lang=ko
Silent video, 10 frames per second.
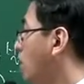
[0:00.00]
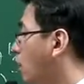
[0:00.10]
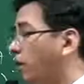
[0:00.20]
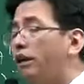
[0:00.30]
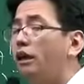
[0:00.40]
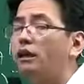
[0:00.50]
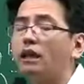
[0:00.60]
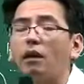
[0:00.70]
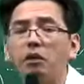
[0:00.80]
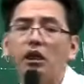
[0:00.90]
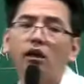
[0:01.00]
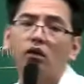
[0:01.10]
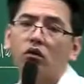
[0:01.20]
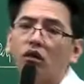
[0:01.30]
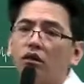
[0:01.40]
거의 답이
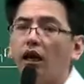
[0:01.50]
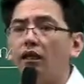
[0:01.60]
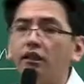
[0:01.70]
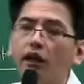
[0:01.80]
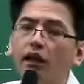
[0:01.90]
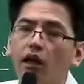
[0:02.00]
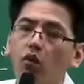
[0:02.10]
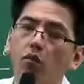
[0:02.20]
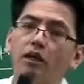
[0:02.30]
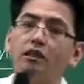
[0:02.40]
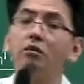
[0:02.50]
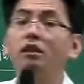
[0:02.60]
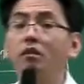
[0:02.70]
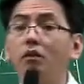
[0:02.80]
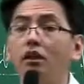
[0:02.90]
되지 않는다라고 말씀을
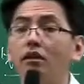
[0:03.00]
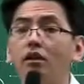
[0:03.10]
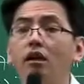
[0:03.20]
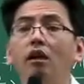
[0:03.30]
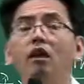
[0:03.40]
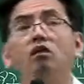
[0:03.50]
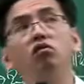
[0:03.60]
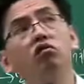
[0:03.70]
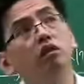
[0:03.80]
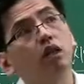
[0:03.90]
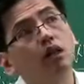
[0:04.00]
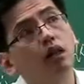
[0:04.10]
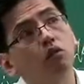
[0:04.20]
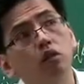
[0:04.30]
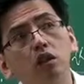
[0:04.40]
드립니다. 그래서 숫자를
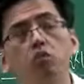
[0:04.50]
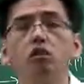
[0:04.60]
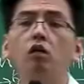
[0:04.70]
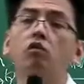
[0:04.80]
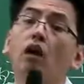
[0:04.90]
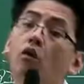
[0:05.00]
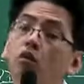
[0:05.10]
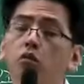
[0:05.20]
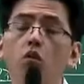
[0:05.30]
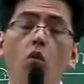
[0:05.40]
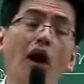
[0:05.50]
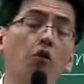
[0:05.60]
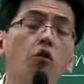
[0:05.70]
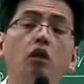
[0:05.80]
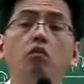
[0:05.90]
가지고 시험 문제를 구성하고 싶으면
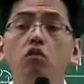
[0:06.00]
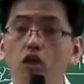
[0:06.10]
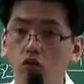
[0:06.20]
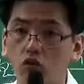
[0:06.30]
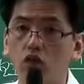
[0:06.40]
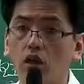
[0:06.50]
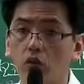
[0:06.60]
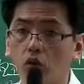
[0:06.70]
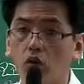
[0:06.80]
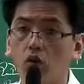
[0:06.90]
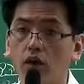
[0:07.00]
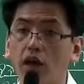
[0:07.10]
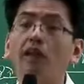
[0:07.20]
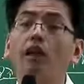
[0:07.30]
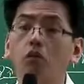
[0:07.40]
괄호 넣기 문제를 구성을 보통
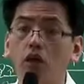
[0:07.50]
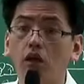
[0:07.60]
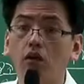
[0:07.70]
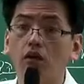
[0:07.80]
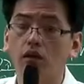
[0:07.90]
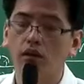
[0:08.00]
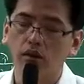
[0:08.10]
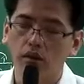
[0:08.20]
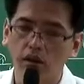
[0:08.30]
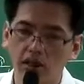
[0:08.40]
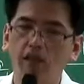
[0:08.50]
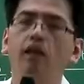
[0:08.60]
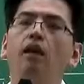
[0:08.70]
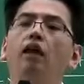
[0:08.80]
하게 돼요. 그런데